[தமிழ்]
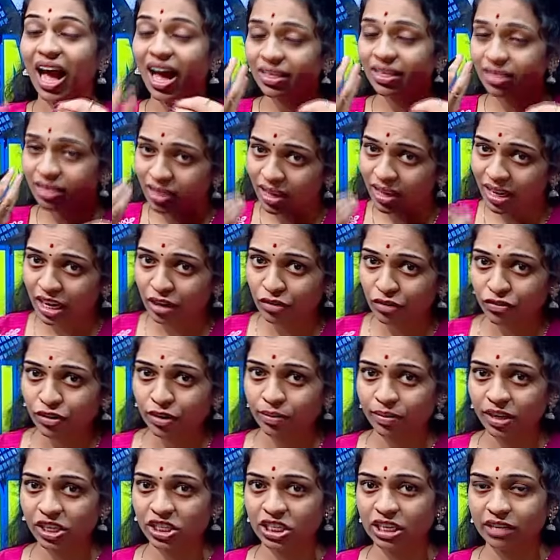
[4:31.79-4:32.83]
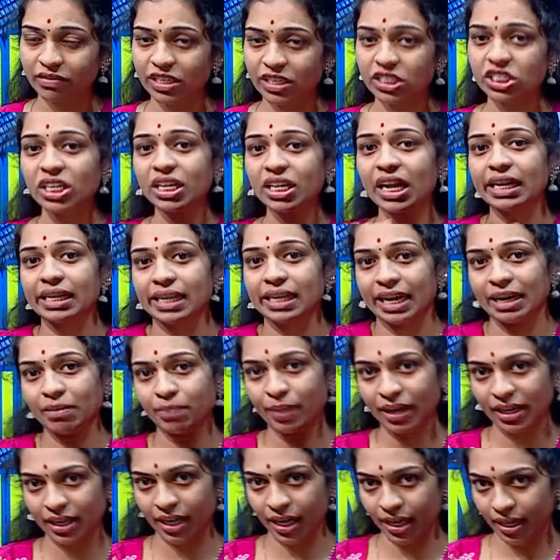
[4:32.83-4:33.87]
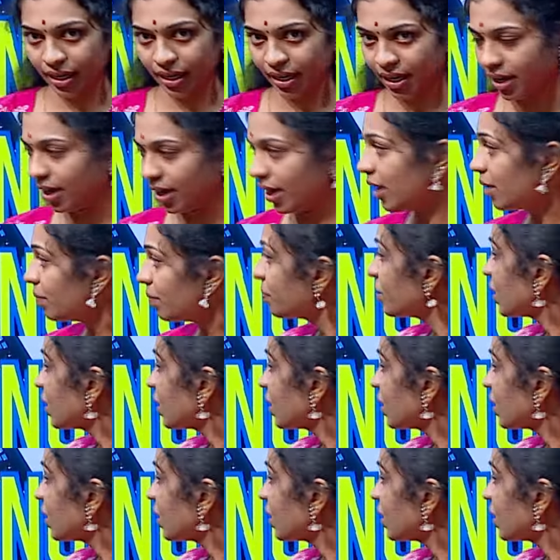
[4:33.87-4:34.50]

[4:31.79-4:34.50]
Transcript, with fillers: அந்த இன்ஃபர்மேஷன் வச்சு நான் ட்ரேட் பண்ணிட்டு இருக்கேன்னா